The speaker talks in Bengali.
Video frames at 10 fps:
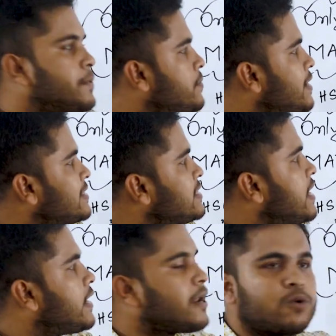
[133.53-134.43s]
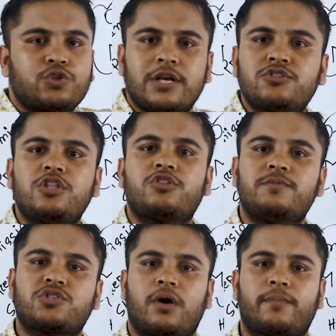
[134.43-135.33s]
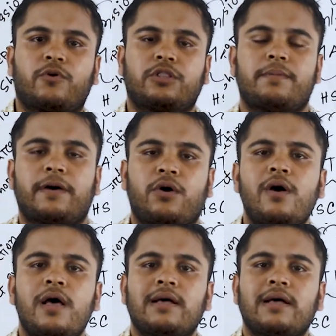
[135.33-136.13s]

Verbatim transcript: প্রিভিয়াস ইয়ারের কোশ্চেন যদি তুমি সলভ করতে পারো